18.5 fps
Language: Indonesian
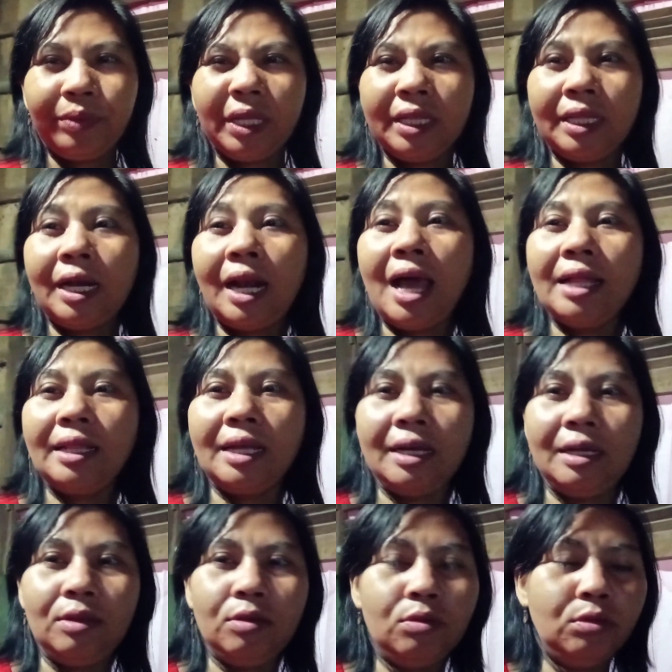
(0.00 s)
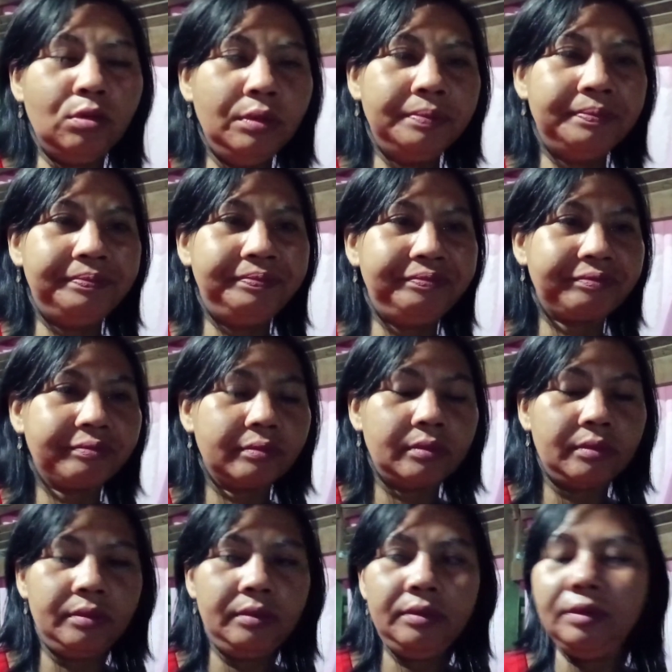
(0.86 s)
Telak nang itu.
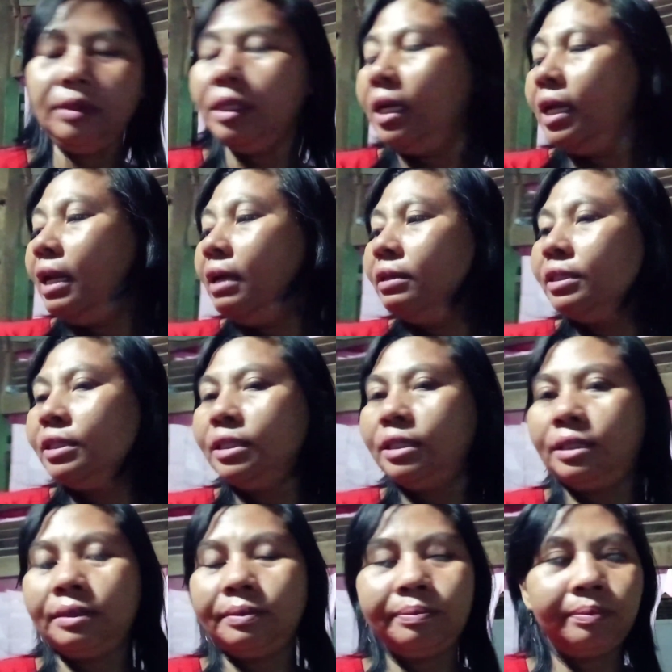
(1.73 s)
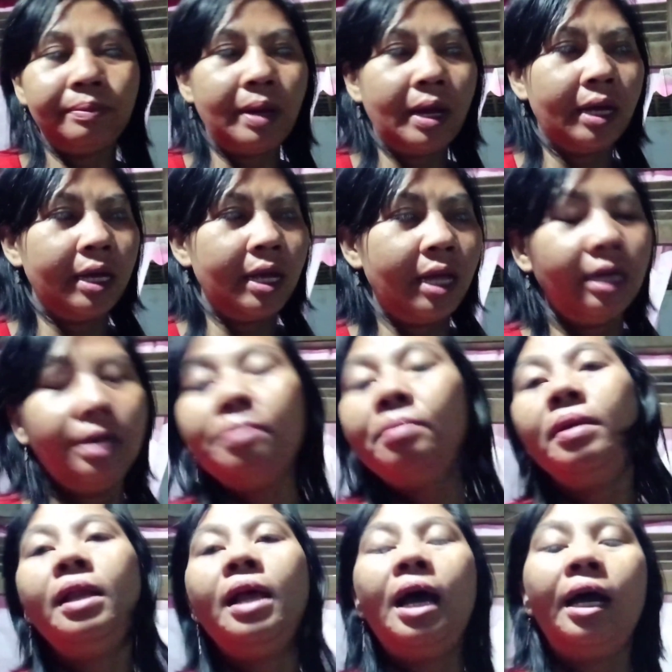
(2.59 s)
Alas, kan ya, pakaiannya
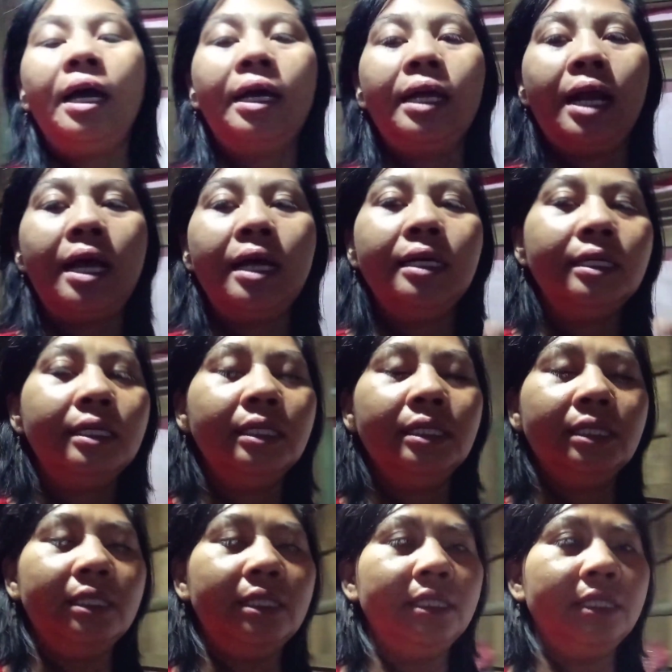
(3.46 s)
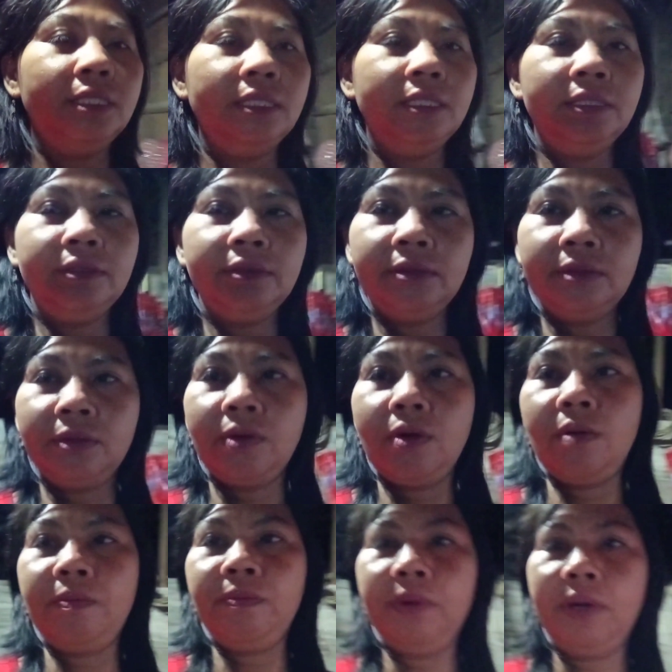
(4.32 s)
bilang kerah. Urung
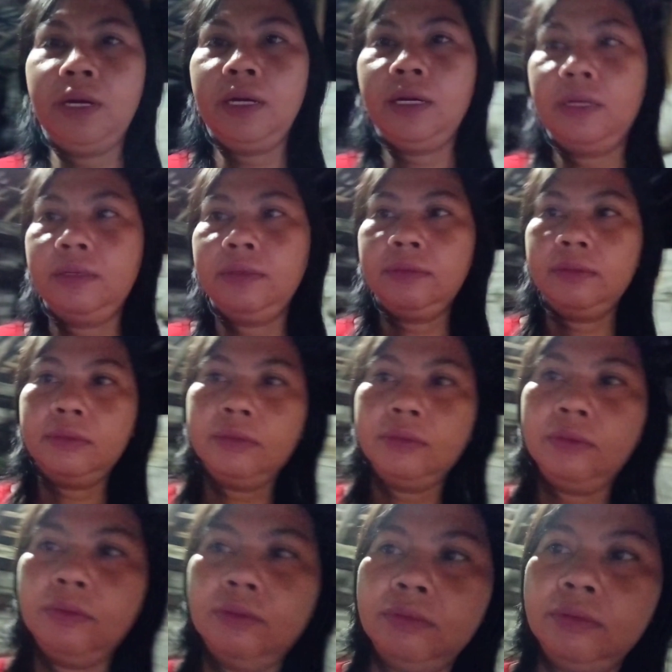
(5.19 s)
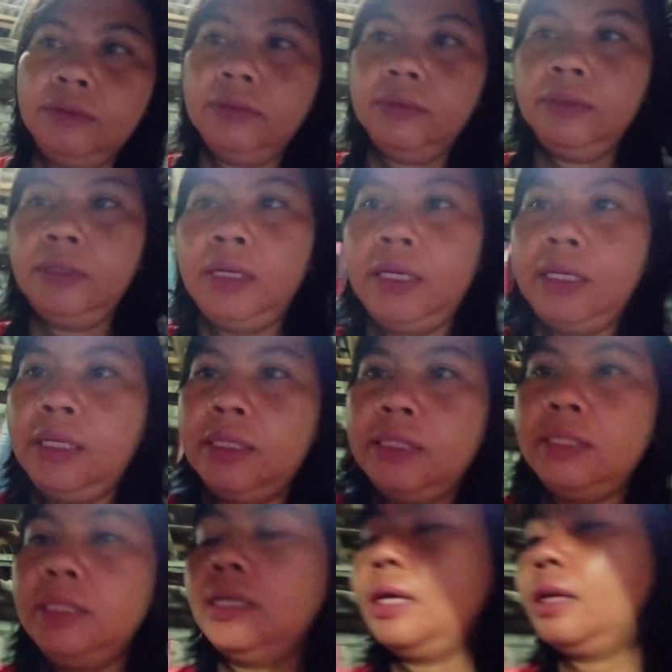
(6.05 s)
koper,
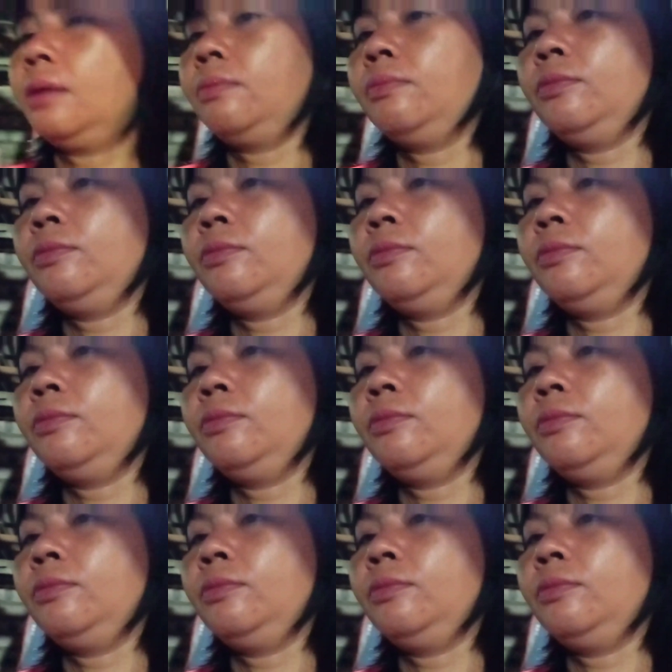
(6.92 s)
meringkesi arep